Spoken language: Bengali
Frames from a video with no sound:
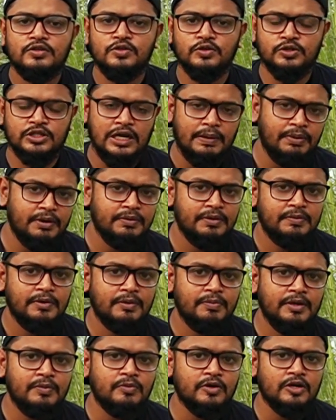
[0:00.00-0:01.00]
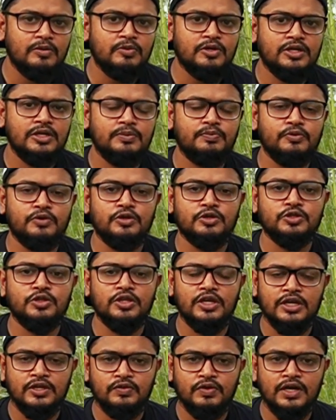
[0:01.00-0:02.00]
সো স্বাভাবিকভাবে মোটামুটি পনেরোশো
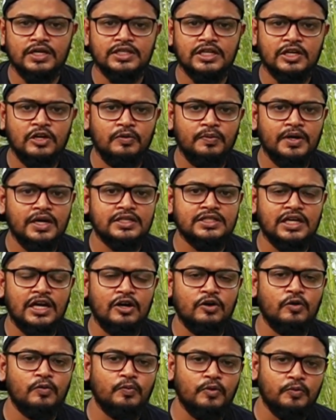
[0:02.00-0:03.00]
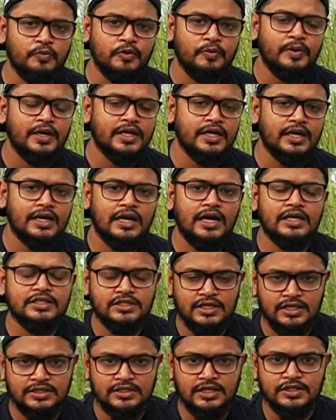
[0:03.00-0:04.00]
থেকে দুই হাজার কিলোমিটার চালানোর পর পর বাইকের ক্লাচ
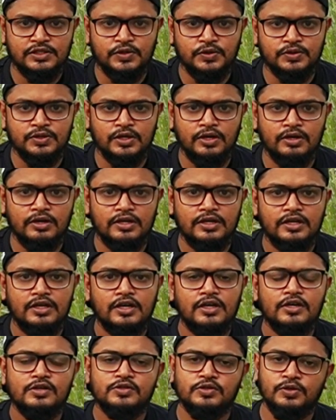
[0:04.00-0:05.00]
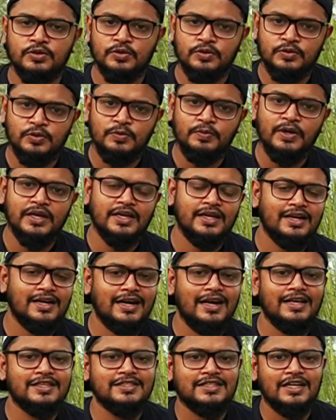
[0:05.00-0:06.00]
অ্যাডজাস্ট করতে হয় সো নতুন বাইকের
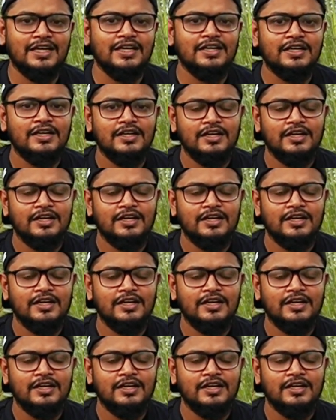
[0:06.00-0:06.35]
ক্লাচটা